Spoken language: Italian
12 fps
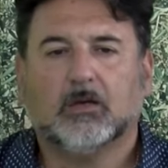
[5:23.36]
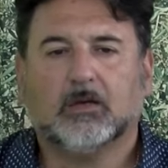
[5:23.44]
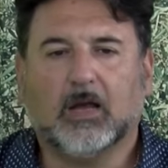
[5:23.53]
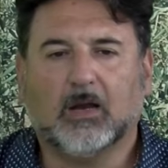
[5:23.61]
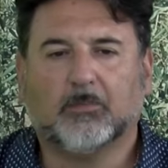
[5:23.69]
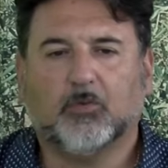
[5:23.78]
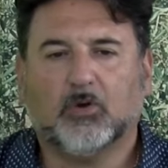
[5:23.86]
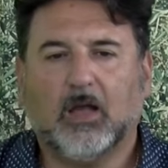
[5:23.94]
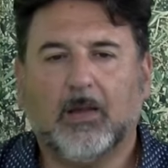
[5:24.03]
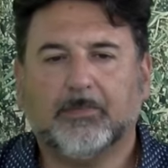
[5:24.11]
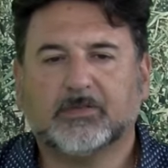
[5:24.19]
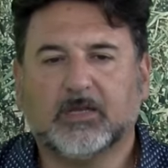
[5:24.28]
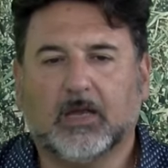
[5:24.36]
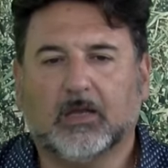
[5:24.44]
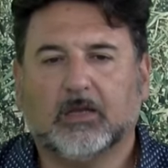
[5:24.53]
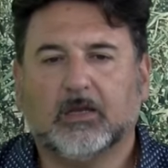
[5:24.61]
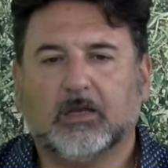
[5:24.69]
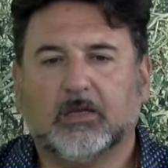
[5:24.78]

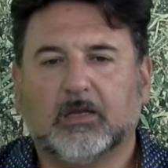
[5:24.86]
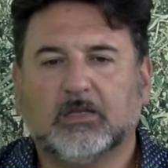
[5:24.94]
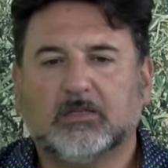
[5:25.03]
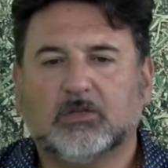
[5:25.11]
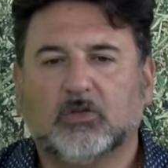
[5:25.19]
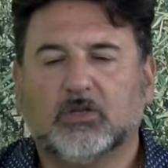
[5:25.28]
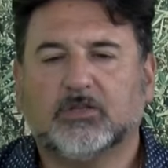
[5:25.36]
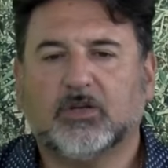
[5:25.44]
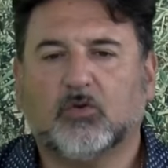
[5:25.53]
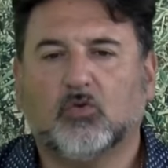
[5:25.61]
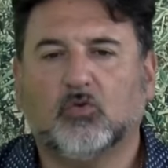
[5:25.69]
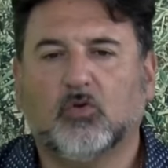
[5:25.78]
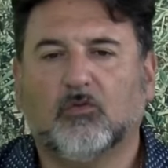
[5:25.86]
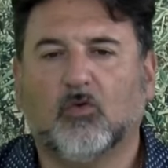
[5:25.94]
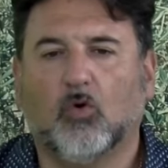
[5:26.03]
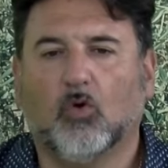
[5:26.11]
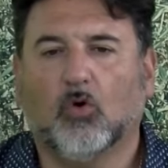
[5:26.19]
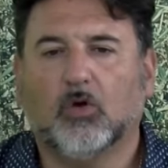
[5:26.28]
Carpocapsa, inizio del secondo
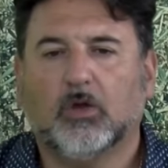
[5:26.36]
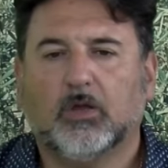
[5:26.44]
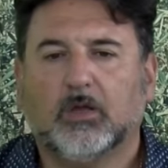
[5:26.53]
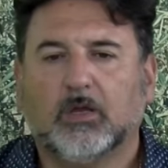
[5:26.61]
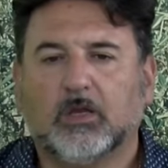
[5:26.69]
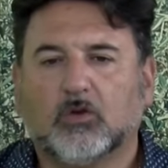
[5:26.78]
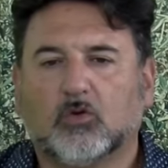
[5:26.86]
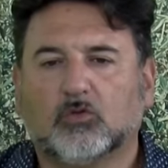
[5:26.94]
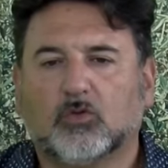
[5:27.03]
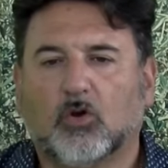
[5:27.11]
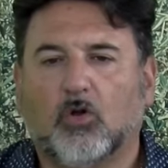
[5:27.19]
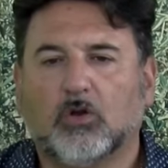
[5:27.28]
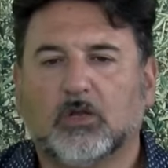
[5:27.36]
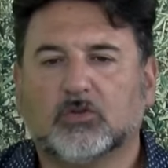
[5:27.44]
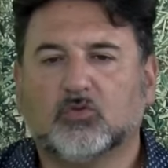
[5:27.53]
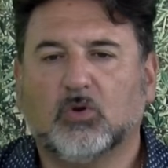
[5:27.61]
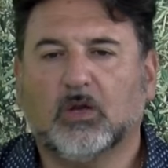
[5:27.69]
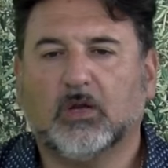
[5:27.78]
volo, i controlli
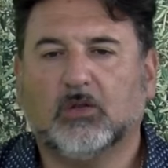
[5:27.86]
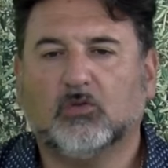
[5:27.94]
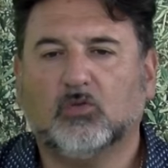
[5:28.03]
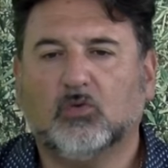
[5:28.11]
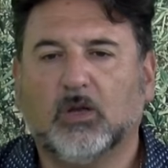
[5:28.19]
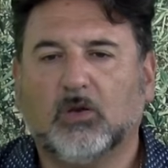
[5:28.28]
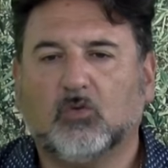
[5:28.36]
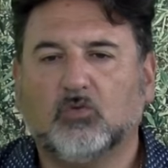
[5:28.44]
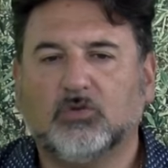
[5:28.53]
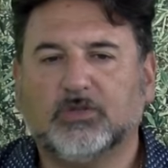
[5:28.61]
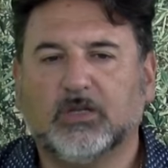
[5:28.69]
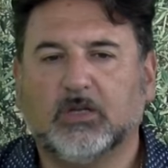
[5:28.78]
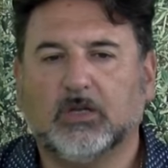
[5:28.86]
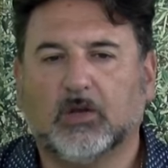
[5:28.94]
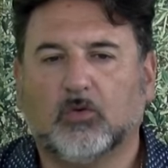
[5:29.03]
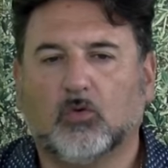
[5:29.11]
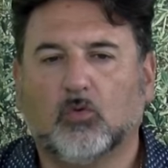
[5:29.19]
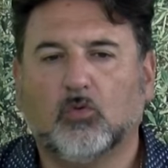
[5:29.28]
sulle catture
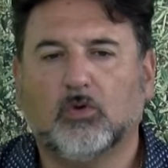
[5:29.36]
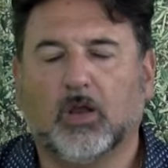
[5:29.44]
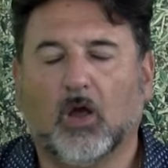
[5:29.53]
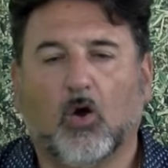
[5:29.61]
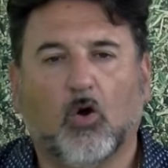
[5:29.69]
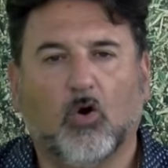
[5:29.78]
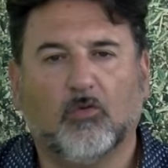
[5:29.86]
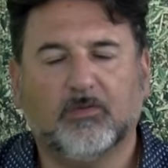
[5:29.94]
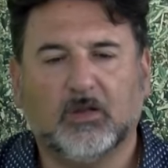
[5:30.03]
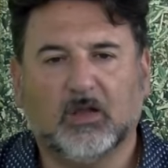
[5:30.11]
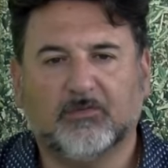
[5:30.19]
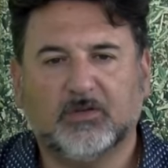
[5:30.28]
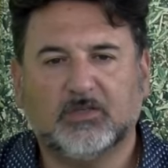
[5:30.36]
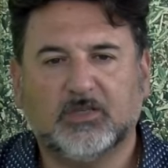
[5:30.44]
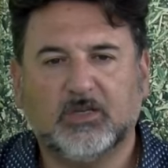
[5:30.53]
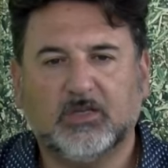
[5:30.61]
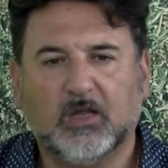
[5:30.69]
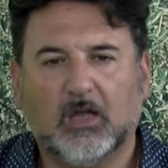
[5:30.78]
consigliano un
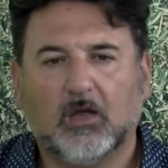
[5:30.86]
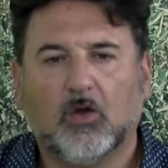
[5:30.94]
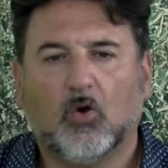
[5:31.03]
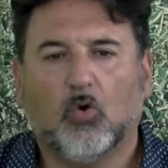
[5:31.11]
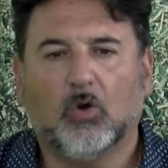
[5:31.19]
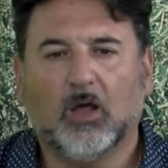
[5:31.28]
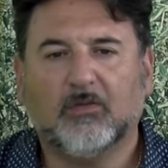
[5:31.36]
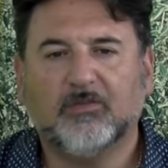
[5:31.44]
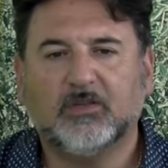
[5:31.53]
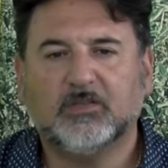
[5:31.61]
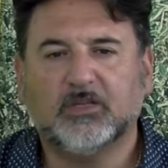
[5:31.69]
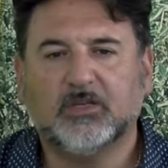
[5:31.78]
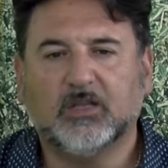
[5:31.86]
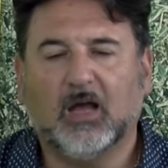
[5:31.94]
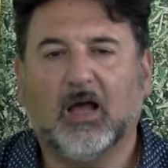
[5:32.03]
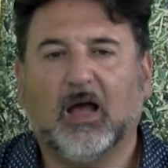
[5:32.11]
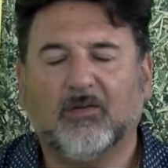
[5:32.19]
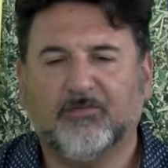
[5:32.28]
ovilarvicida o
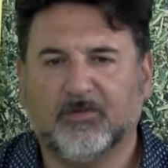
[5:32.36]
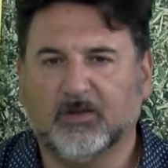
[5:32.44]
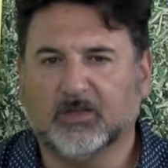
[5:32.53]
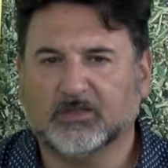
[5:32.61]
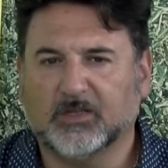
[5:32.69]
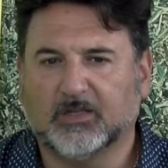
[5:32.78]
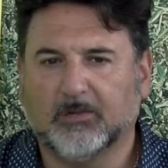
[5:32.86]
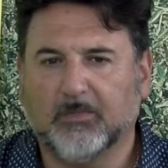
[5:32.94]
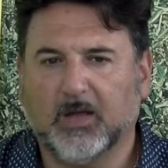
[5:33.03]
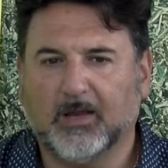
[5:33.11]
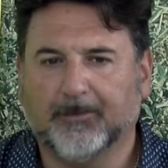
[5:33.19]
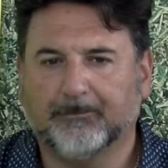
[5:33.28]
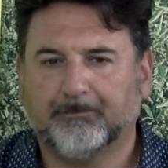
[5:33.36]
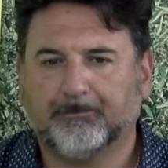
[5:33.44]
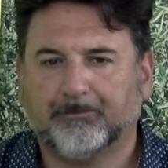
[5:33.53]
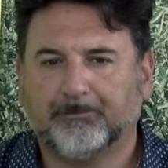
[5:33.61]
larvicida a fine settimana.